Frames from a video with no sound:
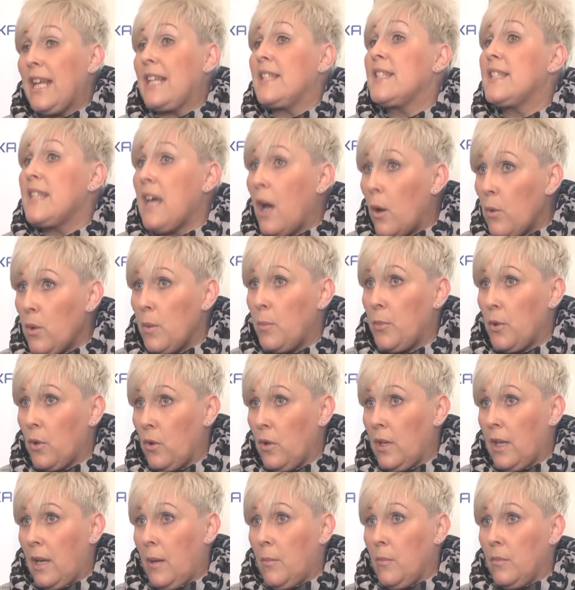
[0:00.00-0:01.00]
Na cały
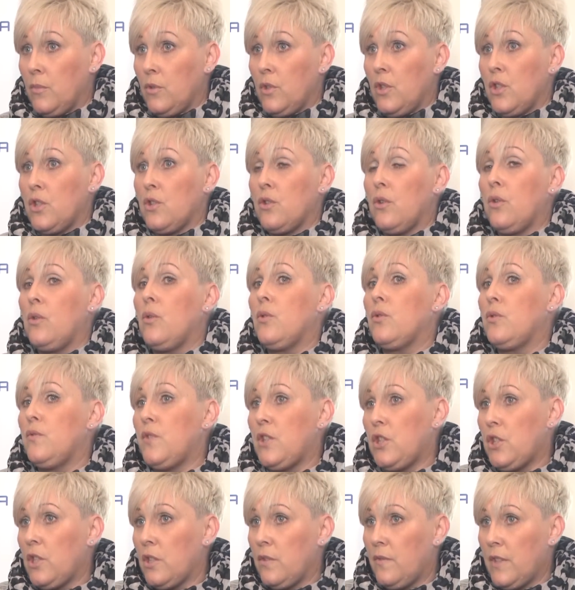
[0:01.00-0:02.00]
program to jest około
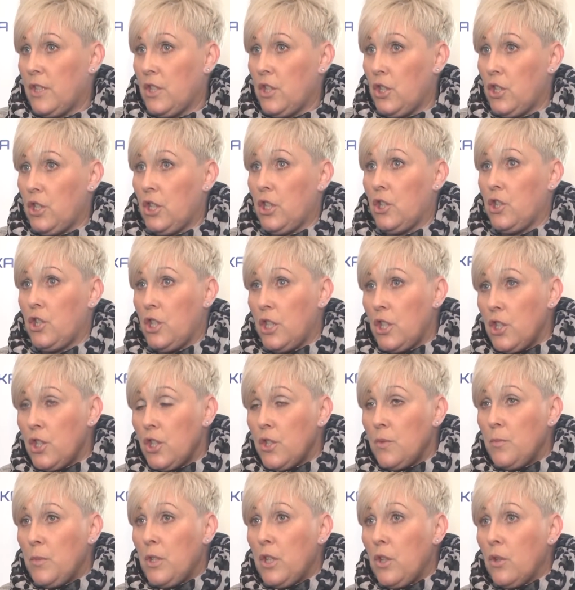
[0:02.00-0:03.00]
226